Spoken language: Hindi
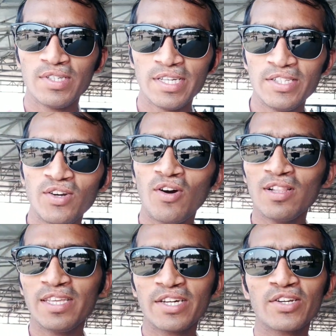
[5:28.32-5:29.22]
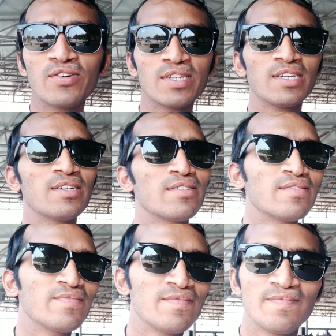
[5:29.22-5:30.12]
ये जो हॉल देख रहे हो
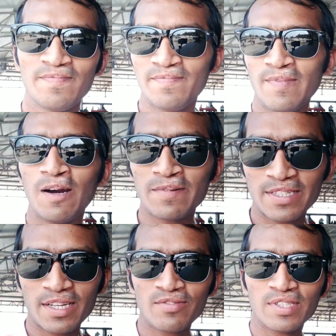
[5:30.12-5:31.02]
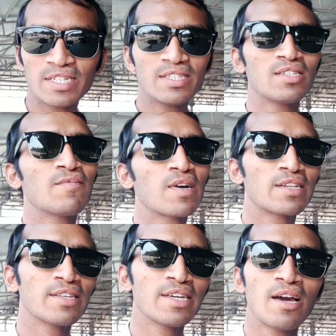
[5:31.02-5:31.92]
ये महाप्रसाद वितरण जब
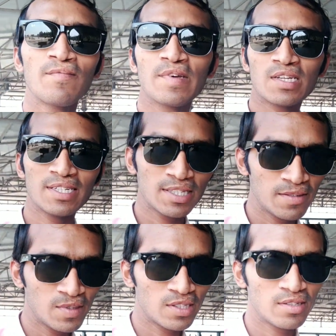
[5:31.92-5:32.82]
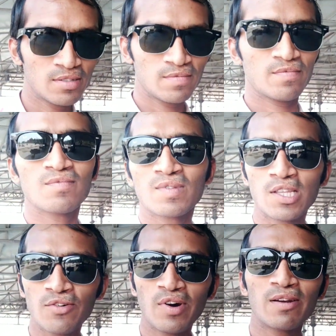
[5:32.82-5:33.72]
करते हैं यहाँ पे किसी भी दिन
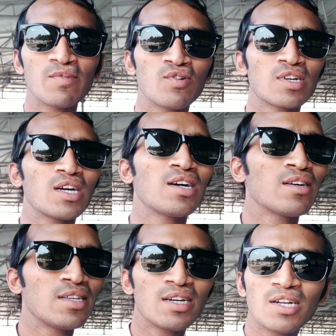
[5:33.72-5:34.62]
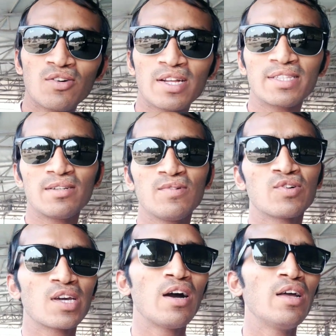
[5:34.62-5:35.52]
त्यौहार में हो गया या नवरात्रि में
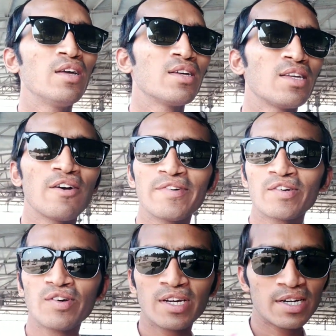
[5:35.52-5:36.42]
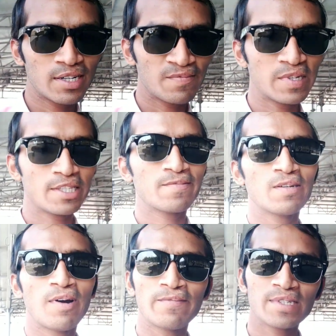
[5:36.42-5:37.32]
हो गया या फिर कोई अगर अपने तरफ
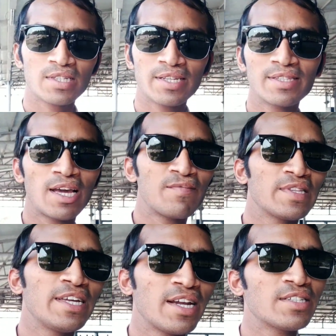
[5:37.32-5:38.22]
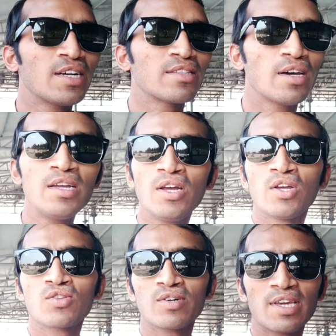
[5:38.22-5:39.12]
से महाप्रसाद यहाँ पे देना चाहता है
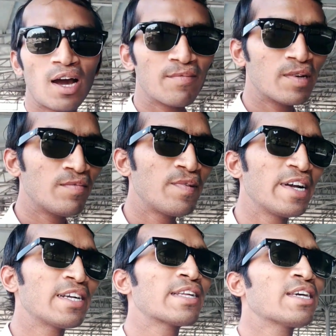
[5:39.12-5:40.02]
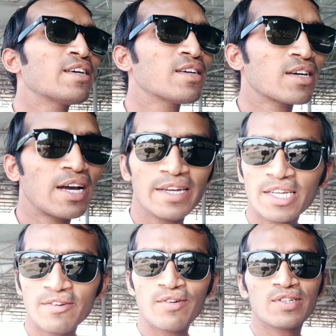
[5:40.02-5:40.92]
तो यहाँ पे बैठ के
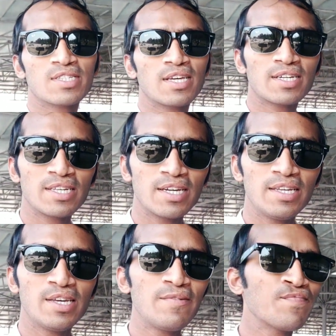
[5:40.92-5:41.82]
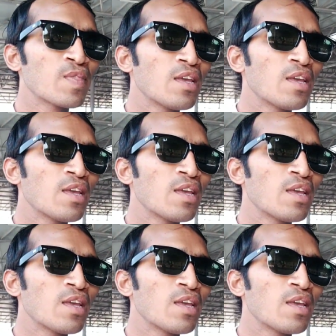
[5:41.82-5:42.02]
खाने की व्यवस्था की गई है